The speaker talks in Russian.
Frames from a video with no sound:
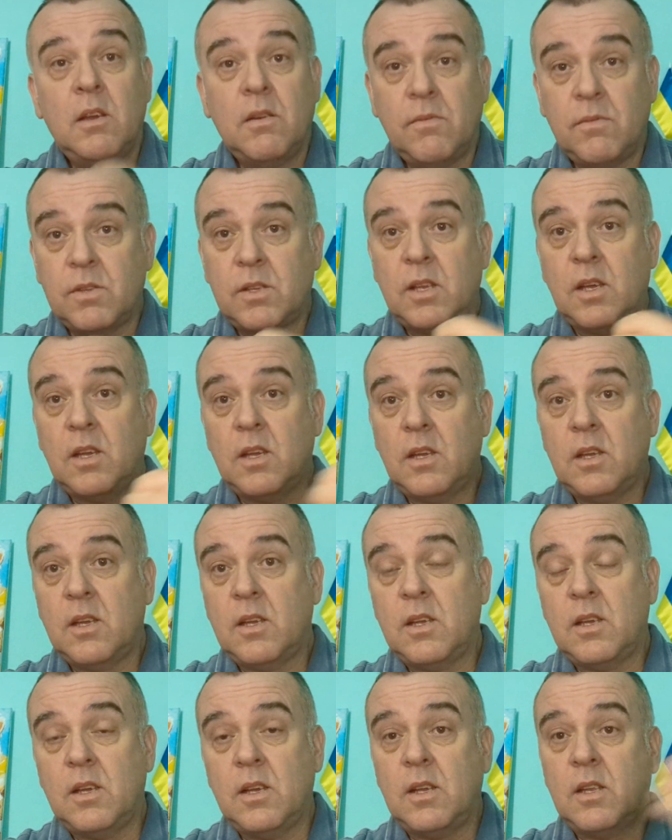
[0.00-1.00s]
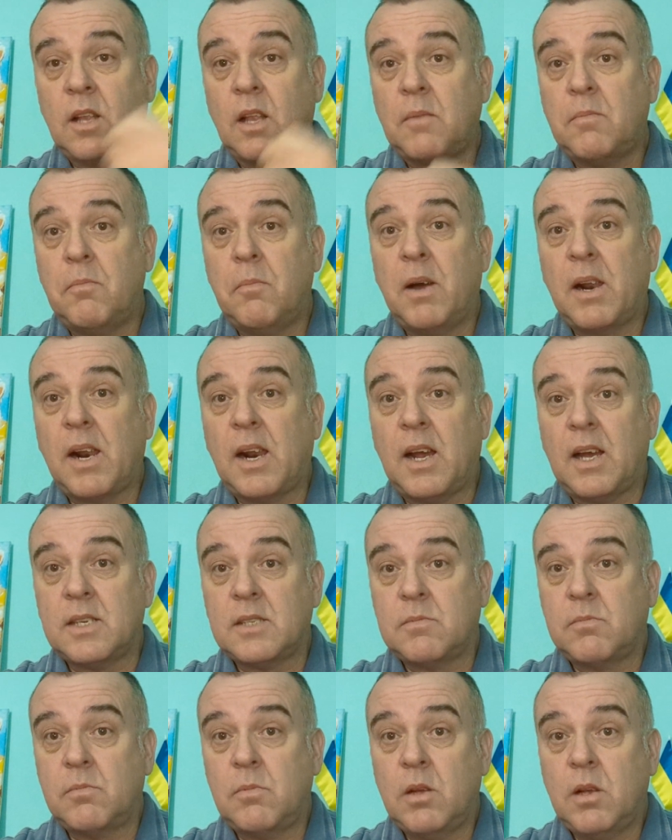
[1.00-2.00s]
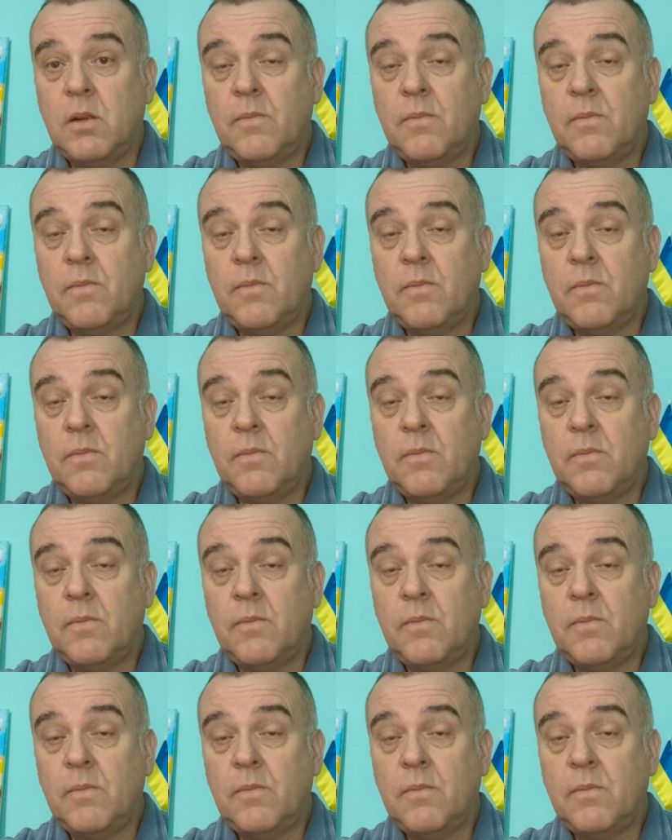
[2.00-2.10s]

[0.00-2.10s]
вот э, этот маразм.